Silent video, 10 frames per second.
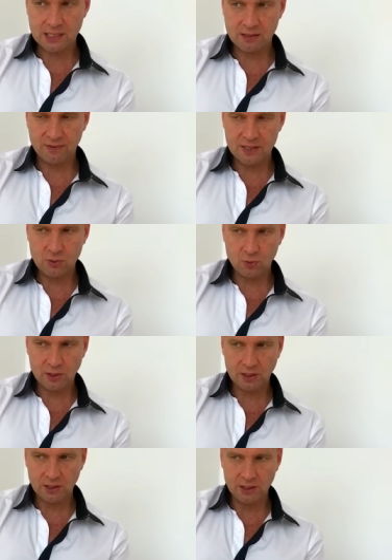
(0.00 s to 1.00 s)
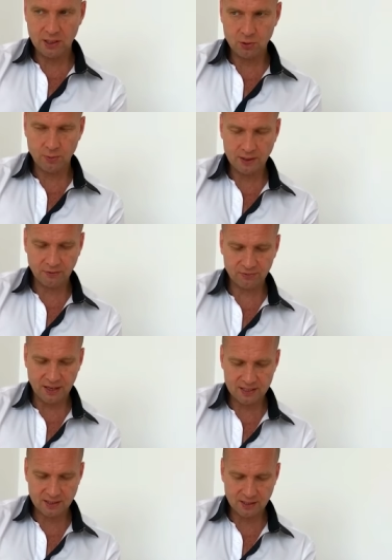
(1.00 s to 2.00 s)
distorsiert
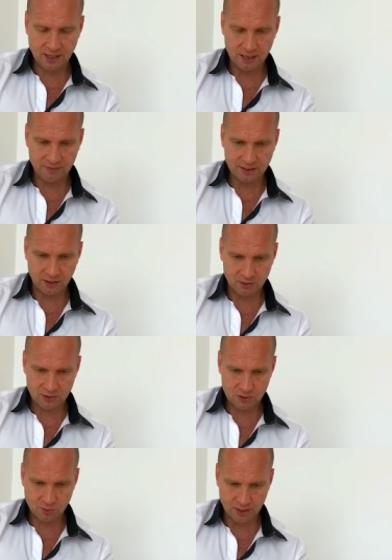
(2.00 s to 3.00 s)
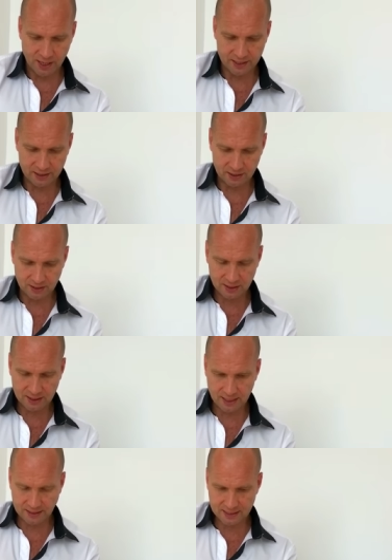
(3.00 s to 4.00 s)
aufgespalten, verdreht
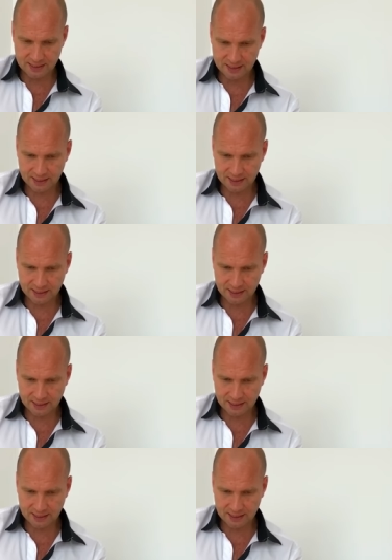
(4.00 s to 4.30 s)
eben